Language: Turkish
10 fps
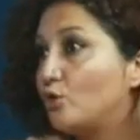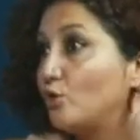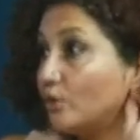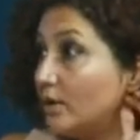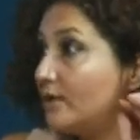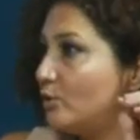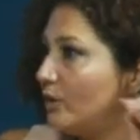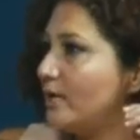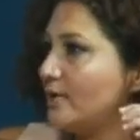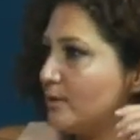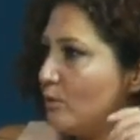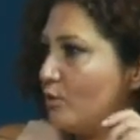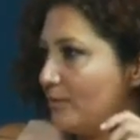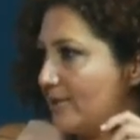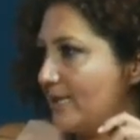çok daha toleranslı
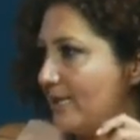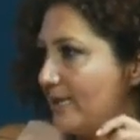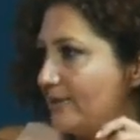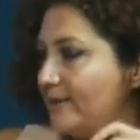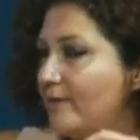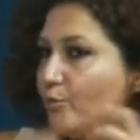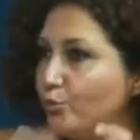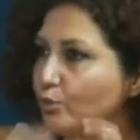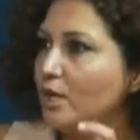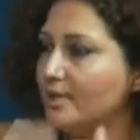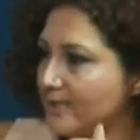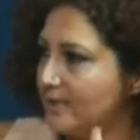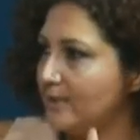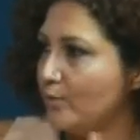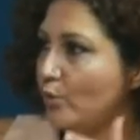olması gerektiği ve bunun
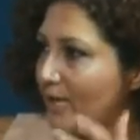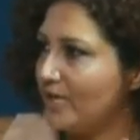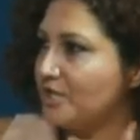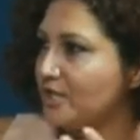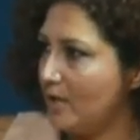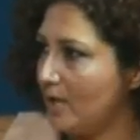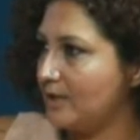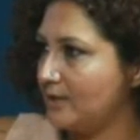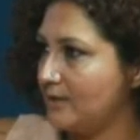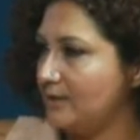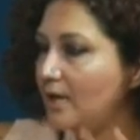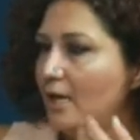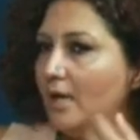aslında bu eleştiri hakkının